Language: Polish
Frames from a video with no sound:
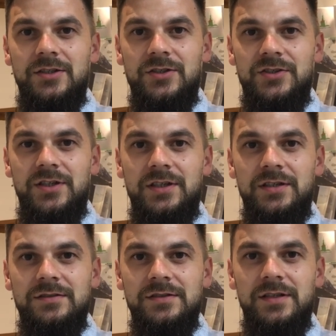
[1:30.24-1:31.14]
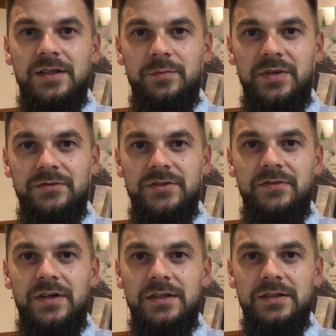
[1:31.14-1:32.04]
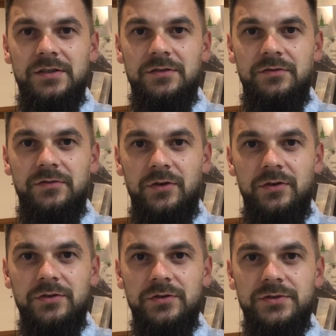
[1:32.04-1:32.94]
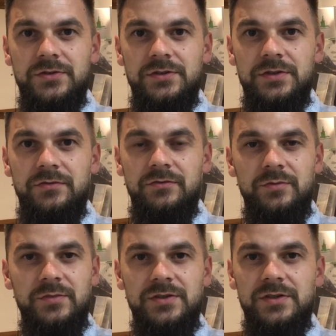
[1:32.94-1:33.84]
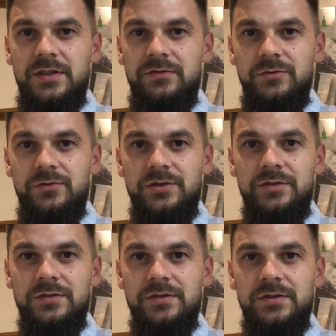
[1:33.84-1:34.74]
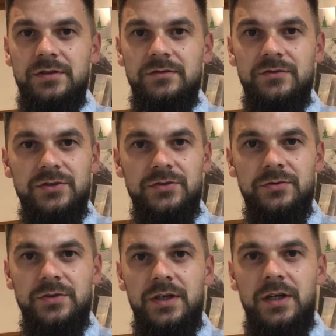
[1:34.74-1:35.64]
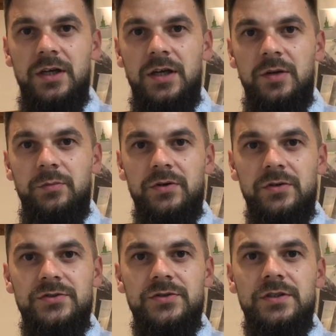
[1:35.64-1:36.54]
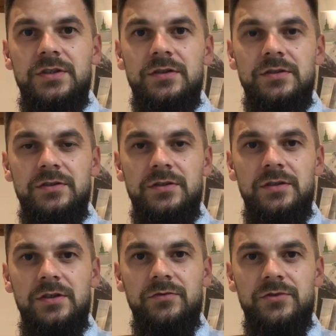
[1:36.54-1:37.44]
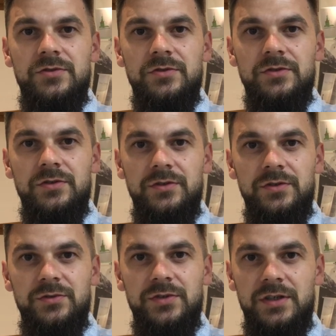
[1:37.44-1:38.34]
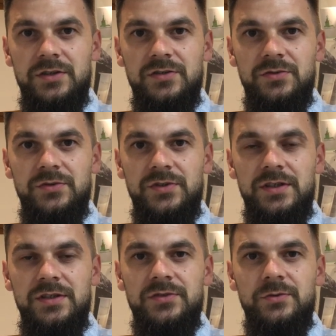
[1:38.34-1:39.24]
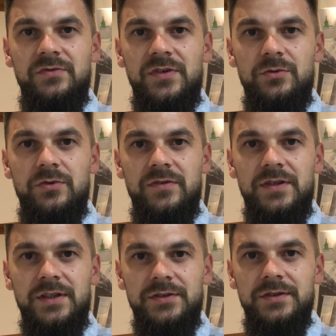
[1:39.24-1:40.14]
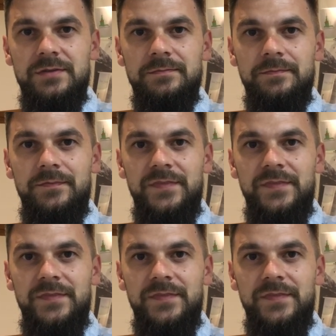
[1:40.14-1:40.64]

że prawdziwa wolność w umyśle, w duszy, e, w życiu, pochodzi tylko i wyłącznie od, od Jezusa Chrystusa. Jest uwarunkowana tym,